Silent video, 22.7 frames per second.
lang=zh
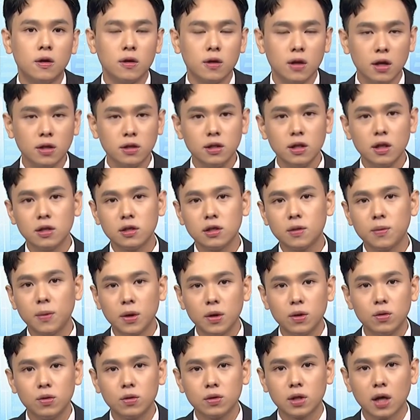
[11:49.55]
那既然是被
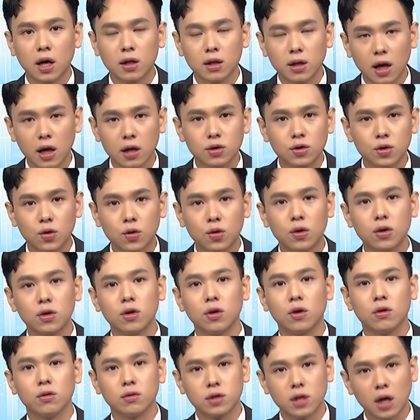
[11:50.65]
误杀，它就会
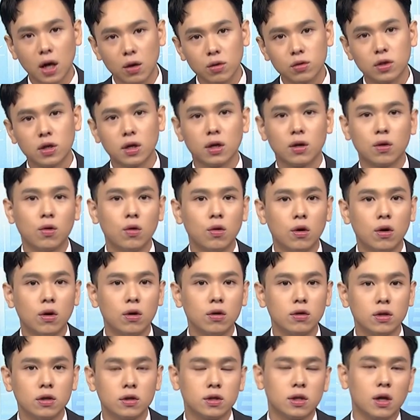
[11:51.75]
有超跌过
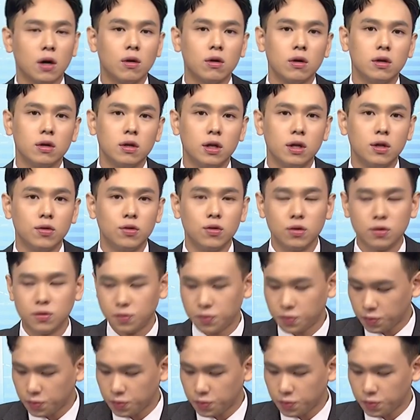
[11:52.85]
后的超额利润，